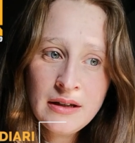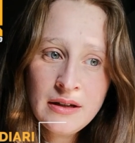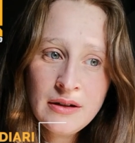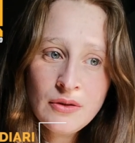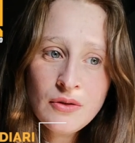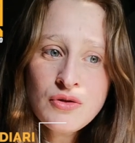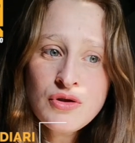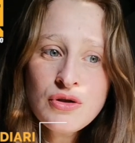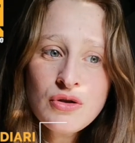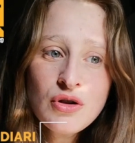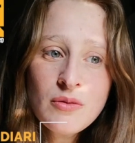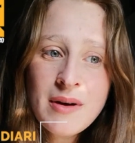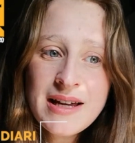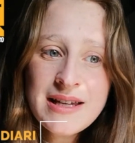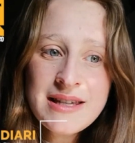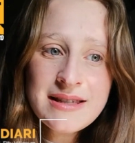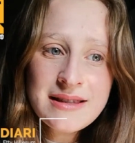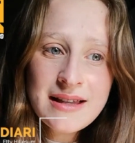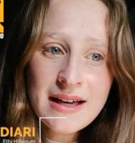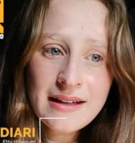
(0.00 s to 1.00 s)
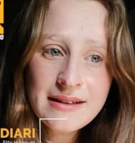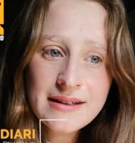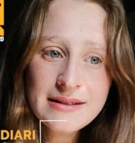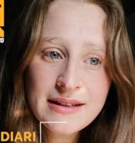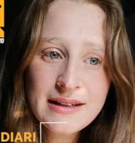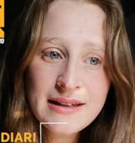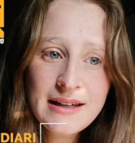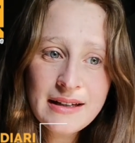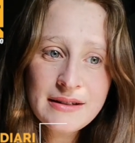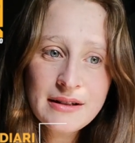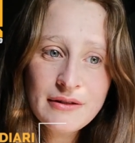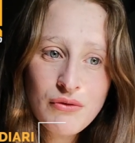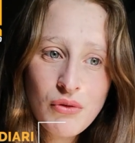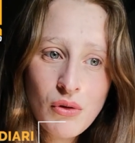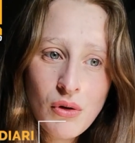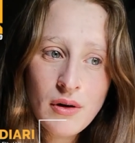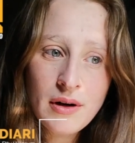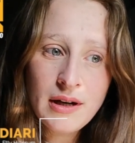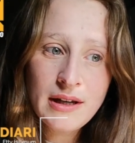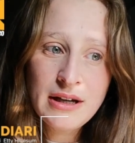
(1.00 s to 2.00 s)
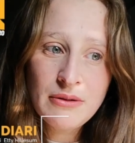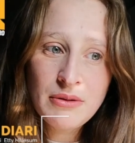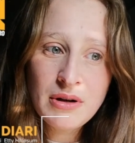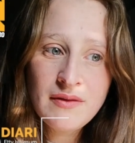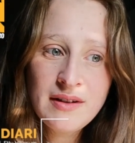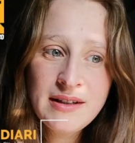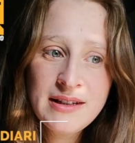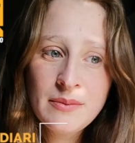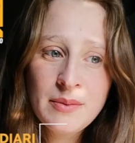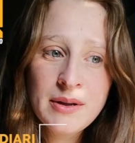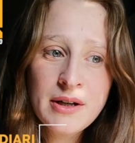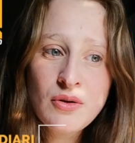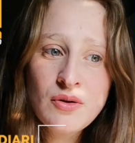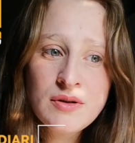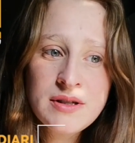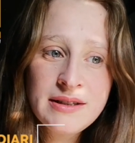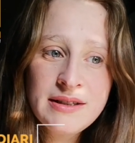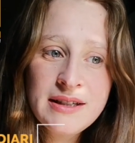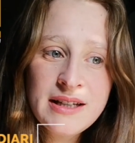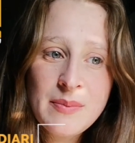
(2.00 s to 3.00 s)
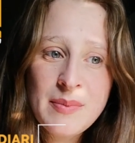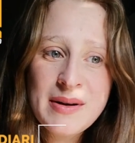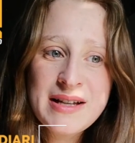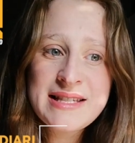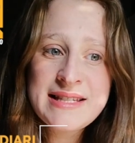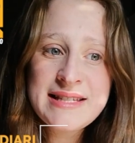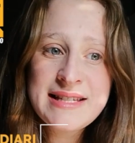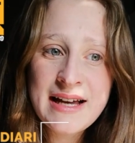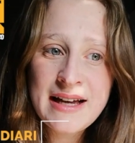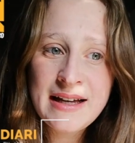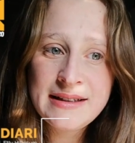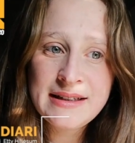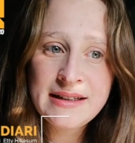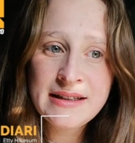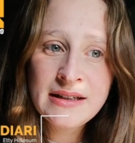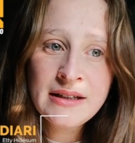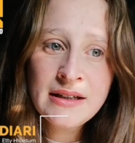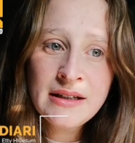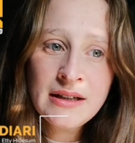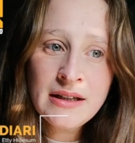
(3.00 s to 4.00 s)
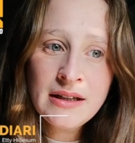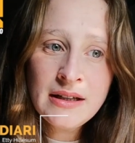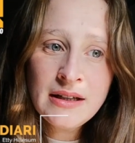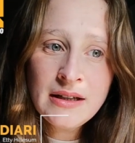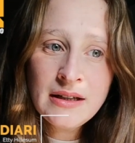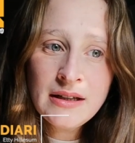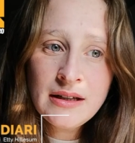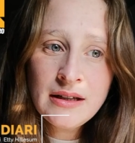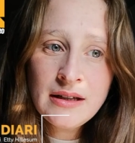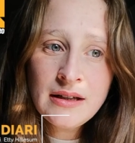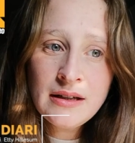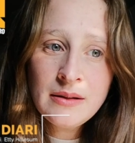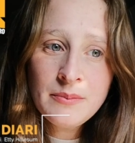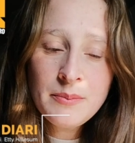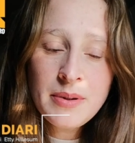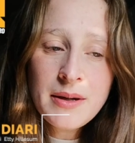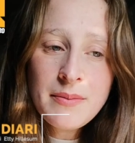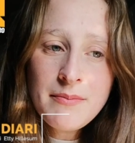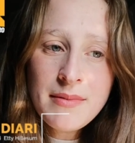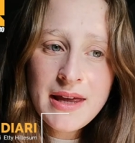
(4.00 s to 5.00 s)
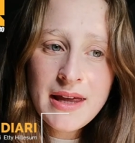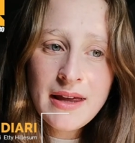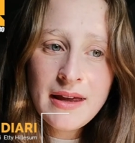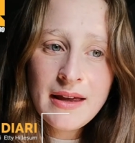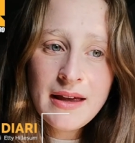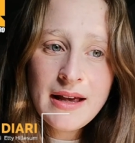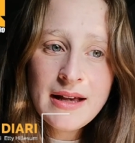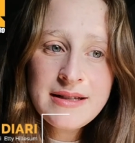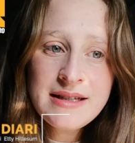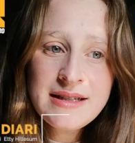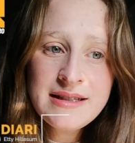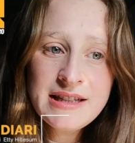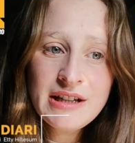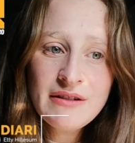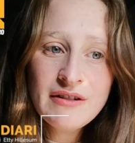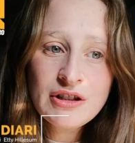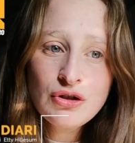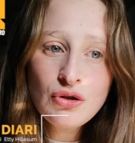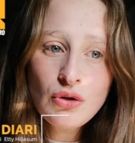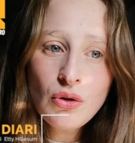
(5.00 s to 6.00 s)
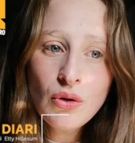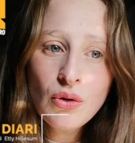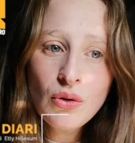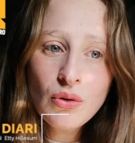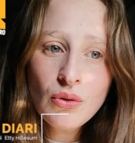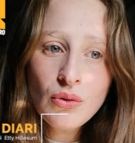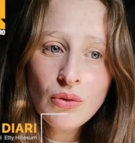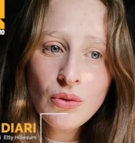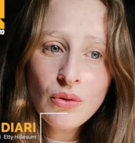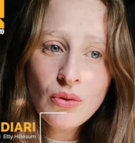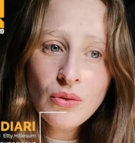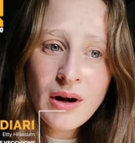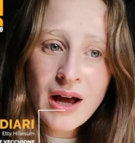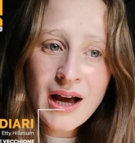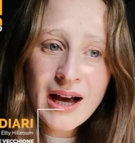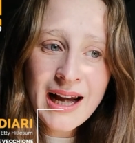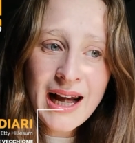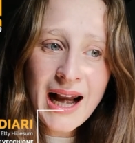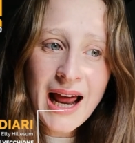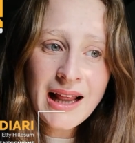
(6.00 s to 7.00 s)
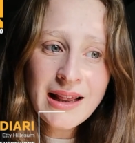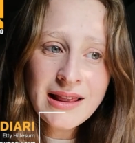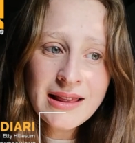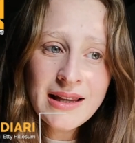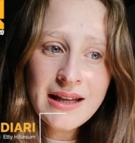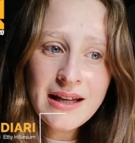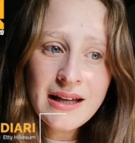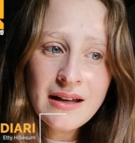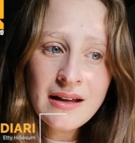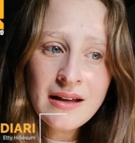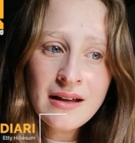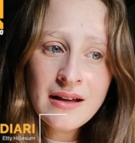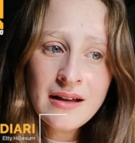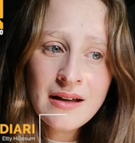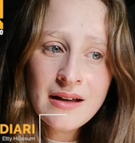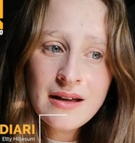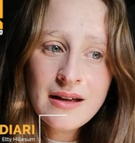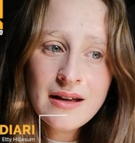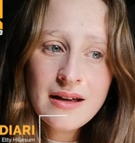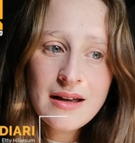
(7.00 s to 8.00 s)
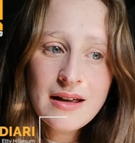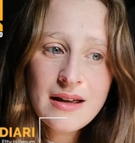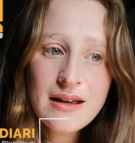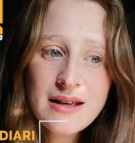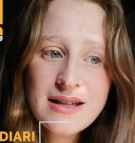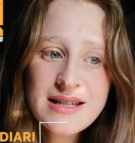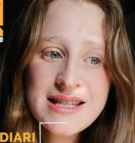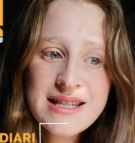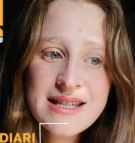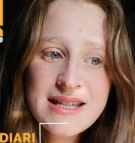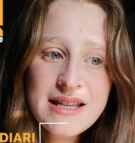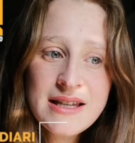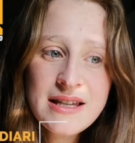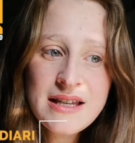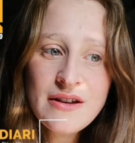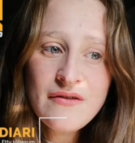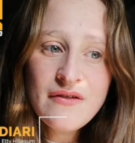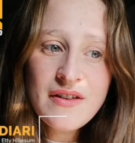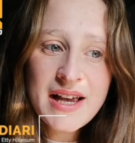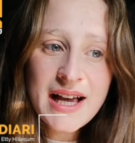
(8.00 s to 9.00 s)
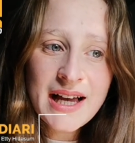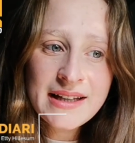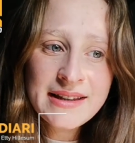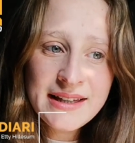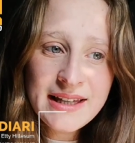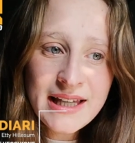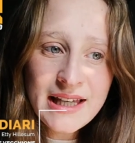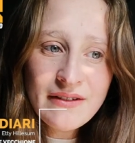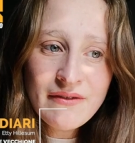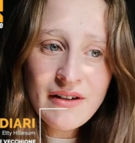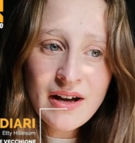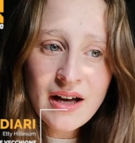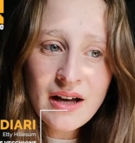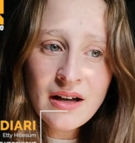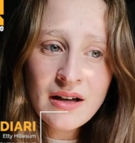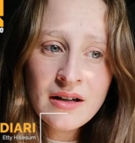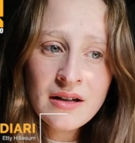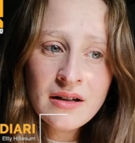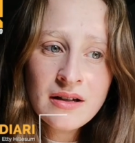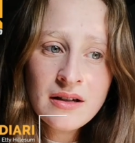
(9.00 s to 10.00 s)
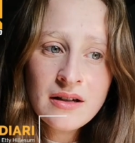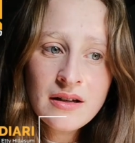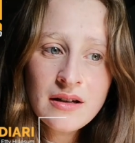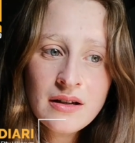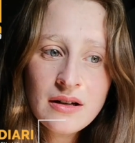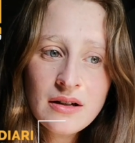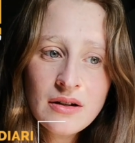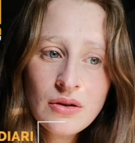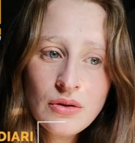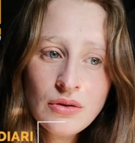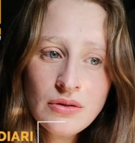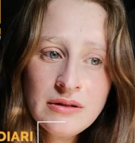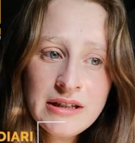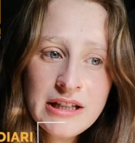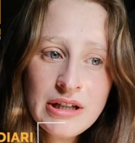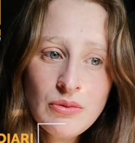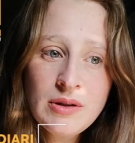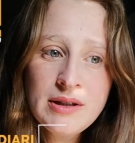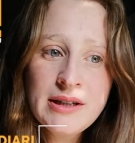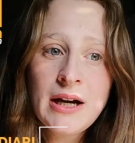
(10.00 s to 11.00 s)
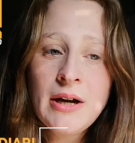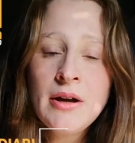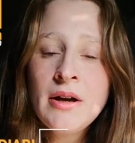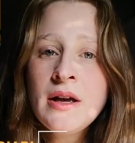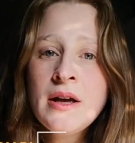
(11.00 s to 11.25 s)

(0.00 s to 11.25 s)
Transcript: Non sono mai stata tagliata fuori da una vita per così dire passata. Per me esisteva solo una grande e significativa continuità